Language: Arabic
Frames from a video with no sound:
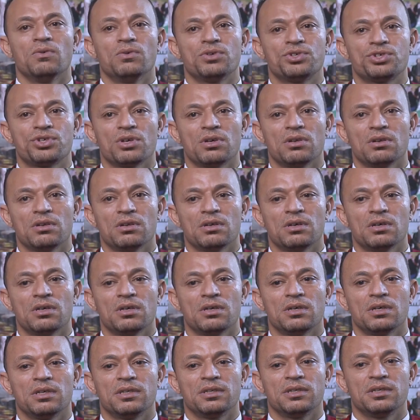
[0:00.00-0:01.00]
وان شاء
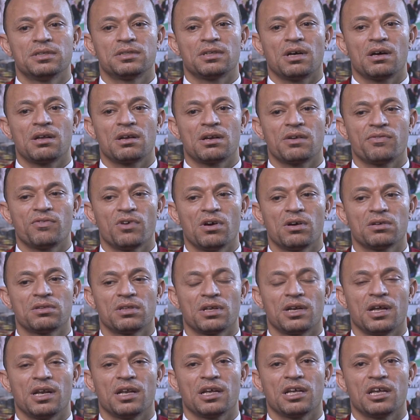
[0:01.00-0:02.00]
الله نتعرف
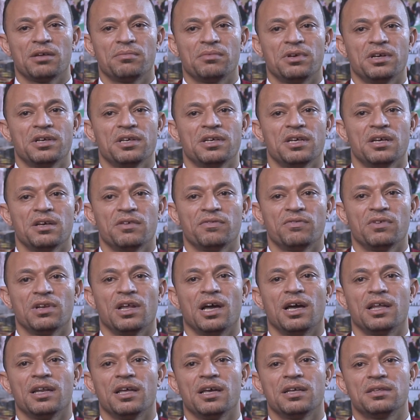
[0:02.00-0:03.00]
اكتر على الجمعيه في
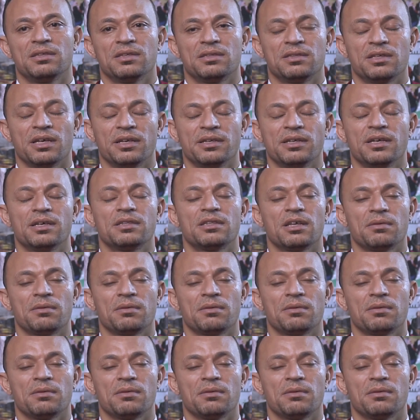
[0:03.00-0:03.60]
الحلقات التانيه